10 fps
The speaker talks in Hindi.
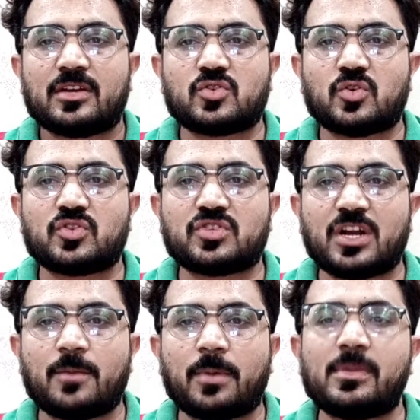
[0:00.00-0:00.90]
जो
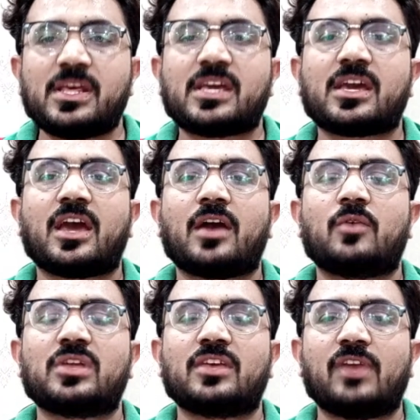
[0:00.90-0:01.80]
जनरल पब्लिक है
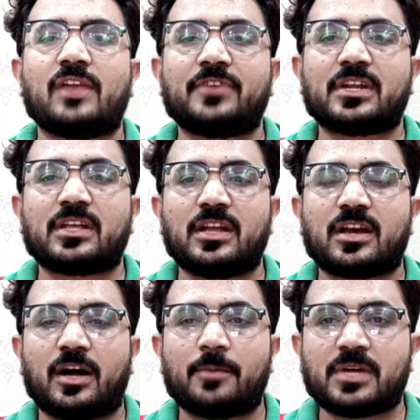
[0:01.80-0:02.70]
उनकी वेलफेयर के लिए
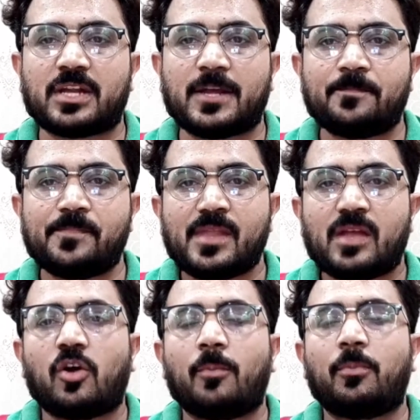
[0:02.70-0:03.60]
काम करें
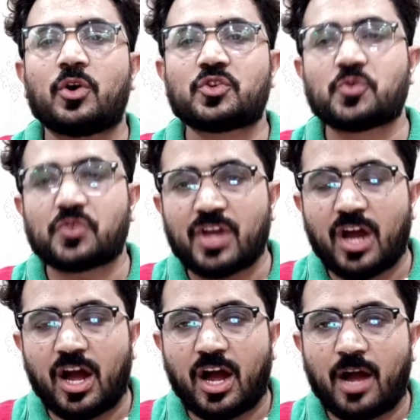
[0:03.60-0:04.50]
तो बहुत शुक्रिया
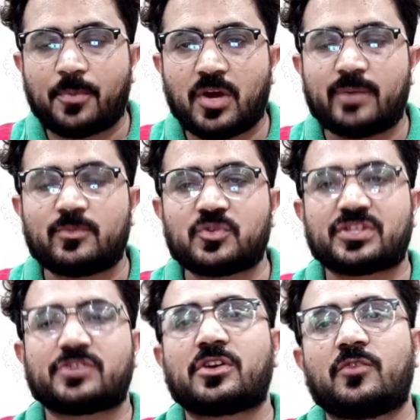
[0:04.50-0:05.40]
आपका
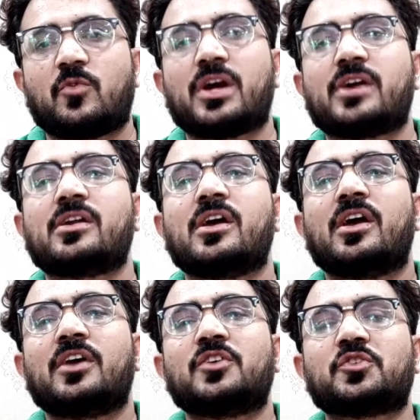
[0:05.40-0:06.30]
मुर्सर वर्ल्ड
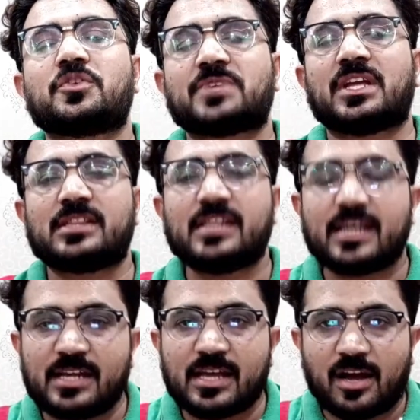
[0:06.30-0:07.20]
यूट्यूब चैनल
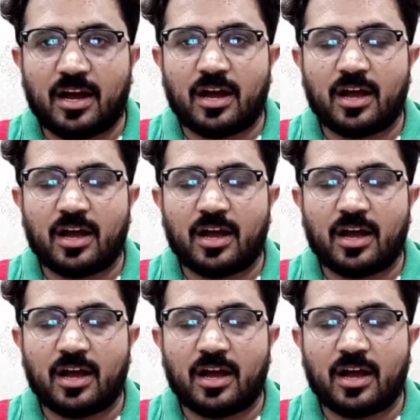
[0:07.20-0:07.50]
देखने का